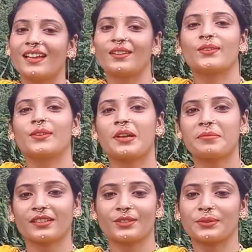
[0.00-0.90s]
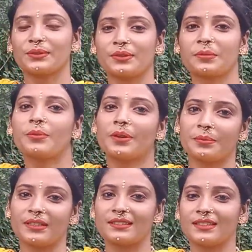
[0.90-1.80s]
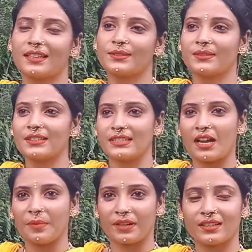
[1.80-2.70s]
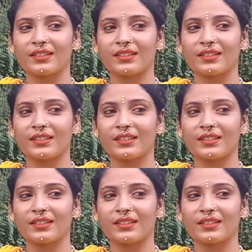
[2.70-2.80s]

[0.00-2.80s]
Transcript: এজন্য আমি একটা সুন্দর পরিবার চাই যদি সে আমার